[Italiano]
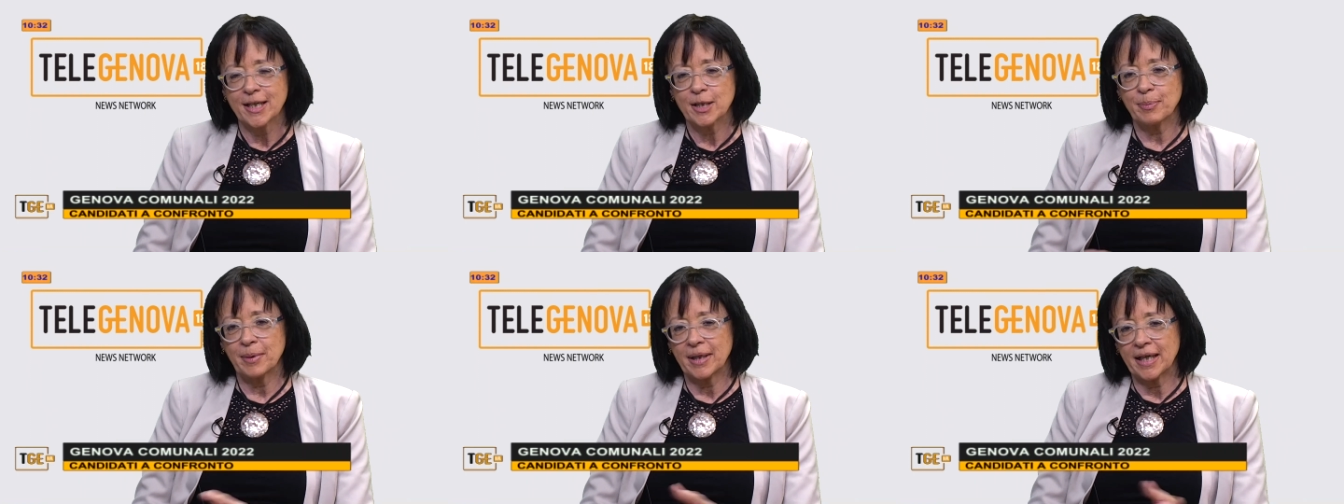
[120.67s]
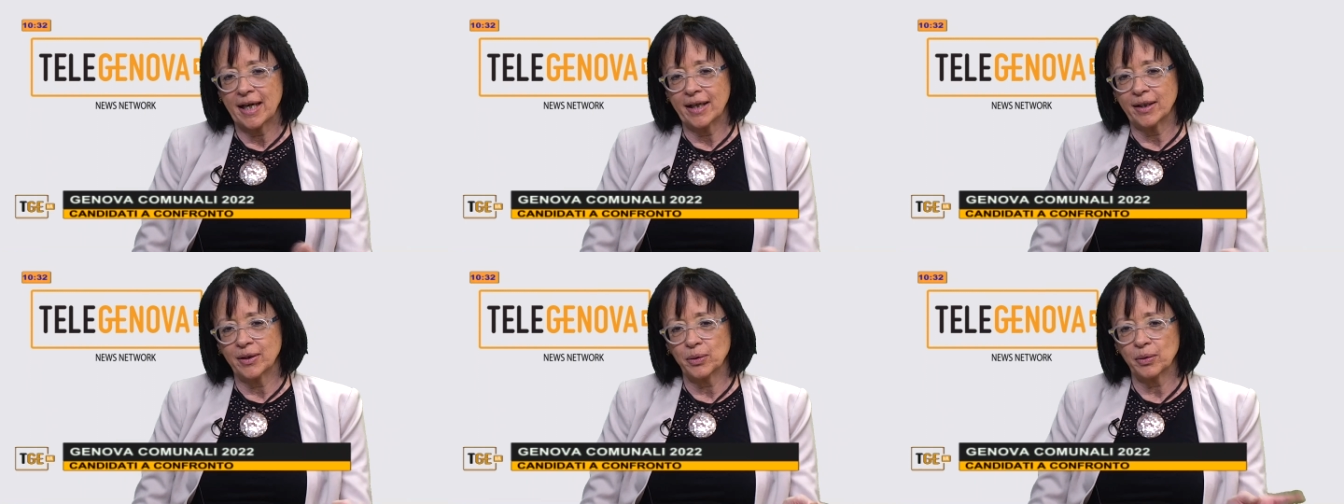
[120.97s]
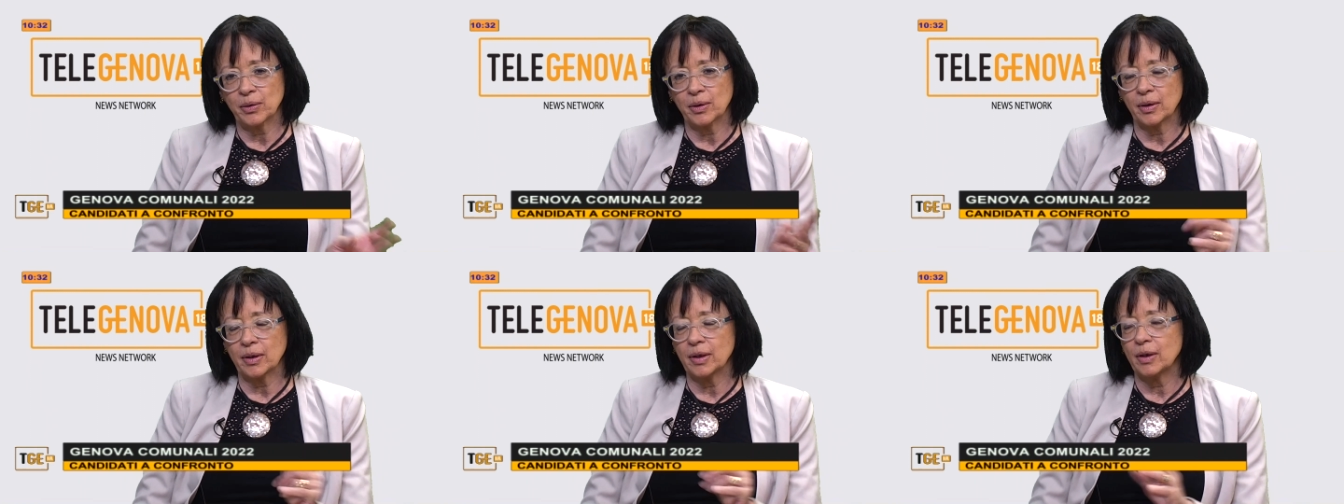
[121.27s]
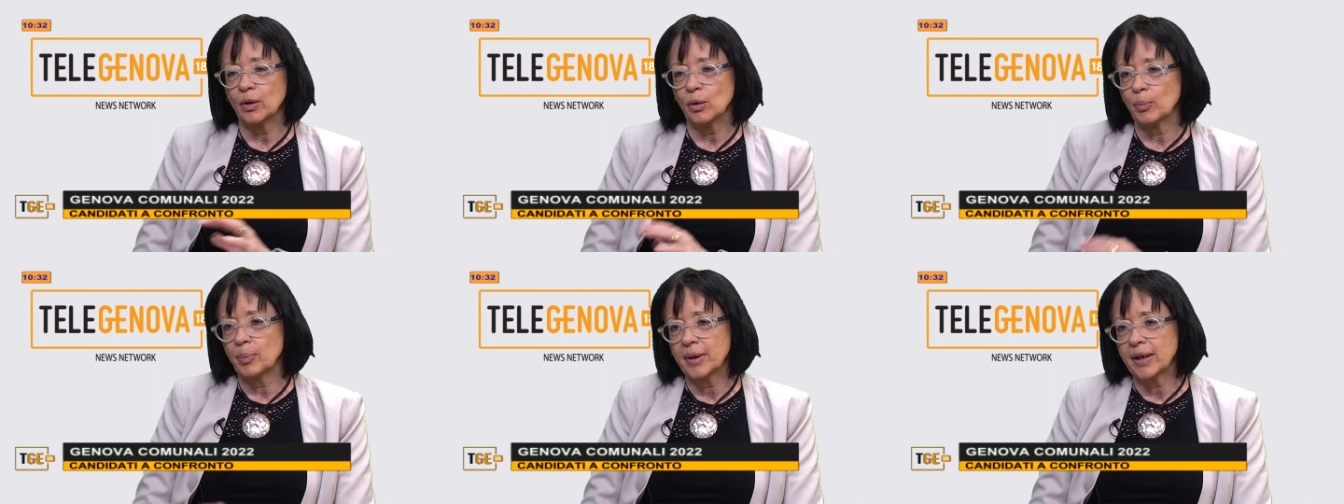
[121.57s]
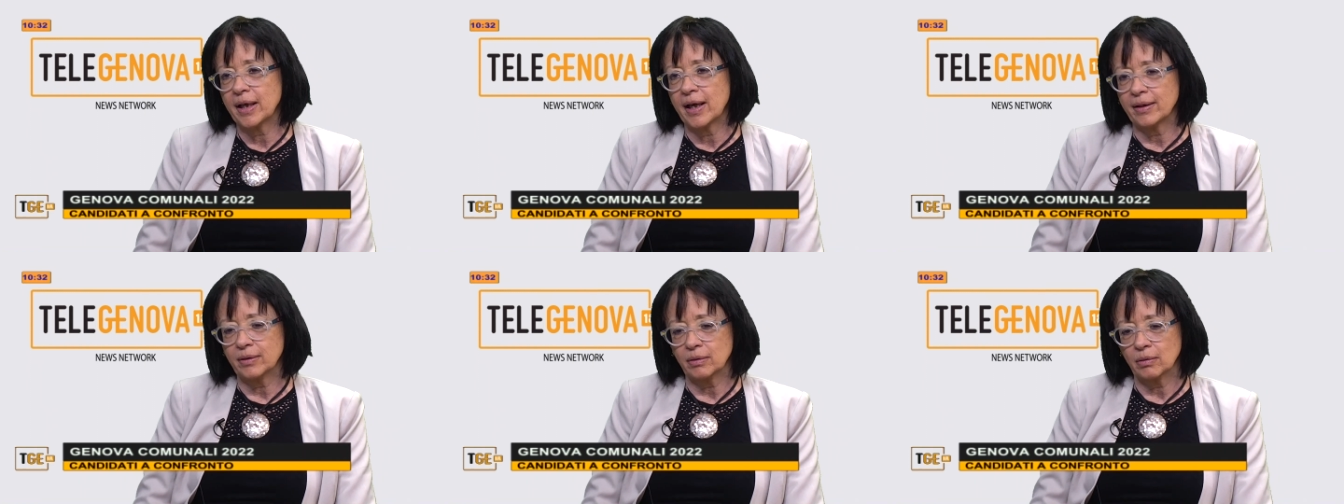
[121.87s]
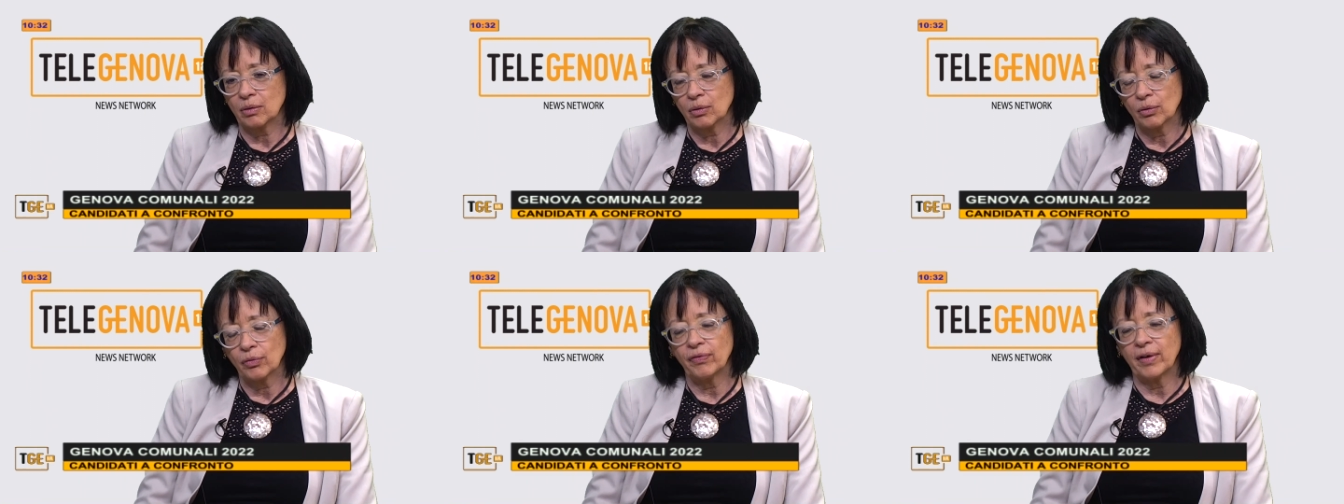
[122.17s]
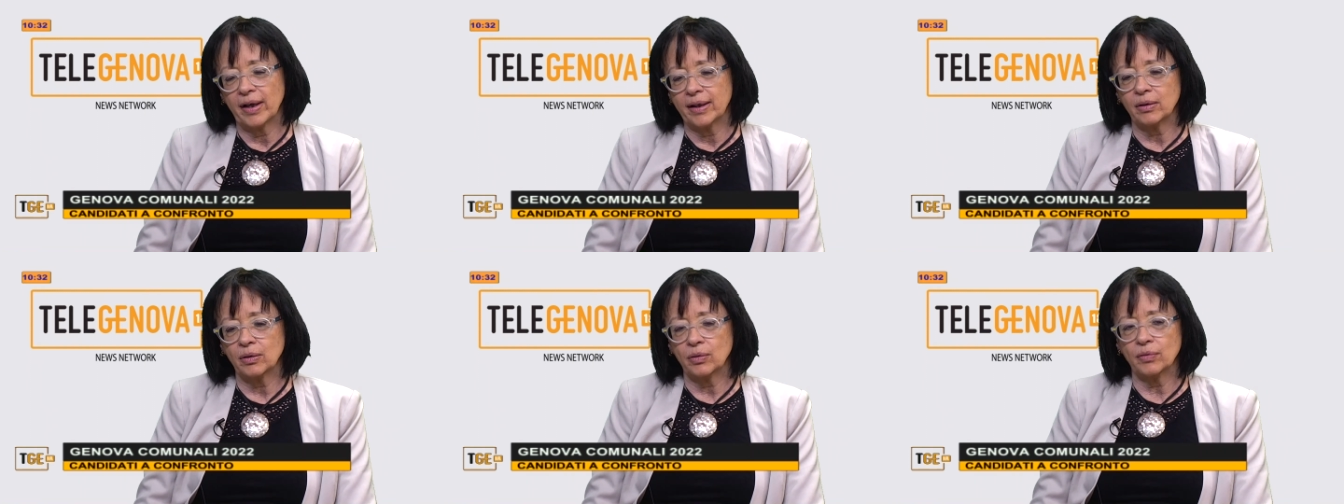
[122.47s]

sperando che l'operato che ho fatto